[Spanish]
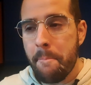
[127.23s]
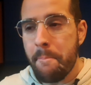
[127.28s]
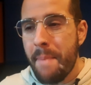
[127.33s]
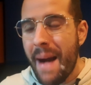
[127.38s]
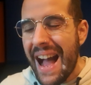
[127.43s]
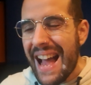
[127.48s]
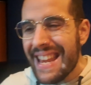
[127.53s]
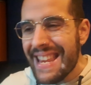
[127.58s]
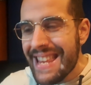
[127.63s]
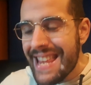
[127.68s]

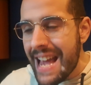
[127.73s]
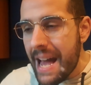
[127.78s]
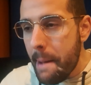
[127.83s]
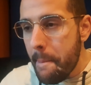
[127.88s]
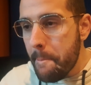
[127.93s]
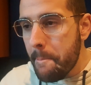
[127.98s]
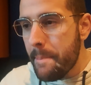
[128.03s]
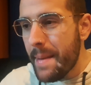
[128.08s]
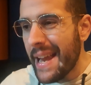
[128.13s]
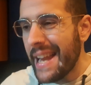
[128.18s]
Vaya
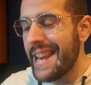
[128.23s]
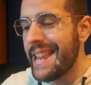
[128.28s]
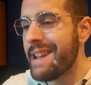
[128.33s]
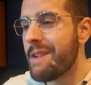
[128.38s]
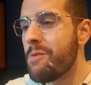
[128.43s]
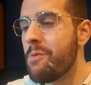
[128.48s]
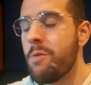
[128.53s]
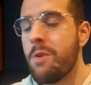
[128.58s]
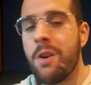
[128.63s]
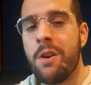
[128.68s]

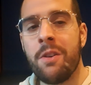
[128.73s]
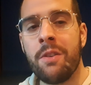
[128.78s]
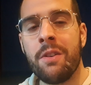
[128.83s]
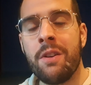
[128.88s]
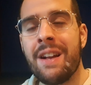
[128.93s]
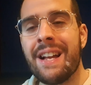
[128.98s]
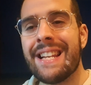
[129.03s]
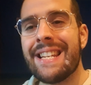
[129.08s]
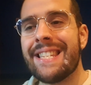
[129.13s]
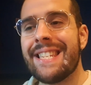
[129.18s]

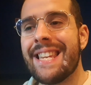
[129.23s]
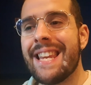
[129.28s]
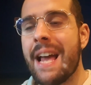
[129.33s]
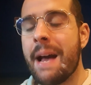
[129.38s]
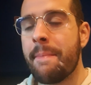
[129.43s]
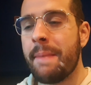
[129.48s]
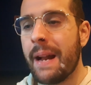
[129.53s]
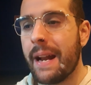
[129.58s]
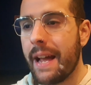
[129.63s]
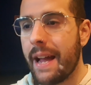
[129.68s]
peliculón se
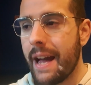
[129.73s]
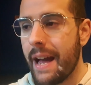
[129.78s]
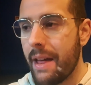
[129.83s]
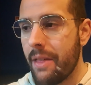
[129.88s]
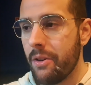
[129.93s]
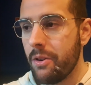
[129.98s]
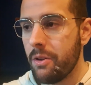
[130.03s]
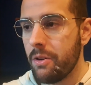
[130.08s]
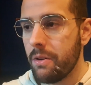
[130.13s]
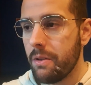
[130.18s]
ha
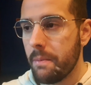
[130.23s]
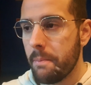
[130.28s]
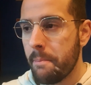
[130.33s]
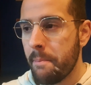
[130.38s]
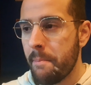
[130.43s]
marcado,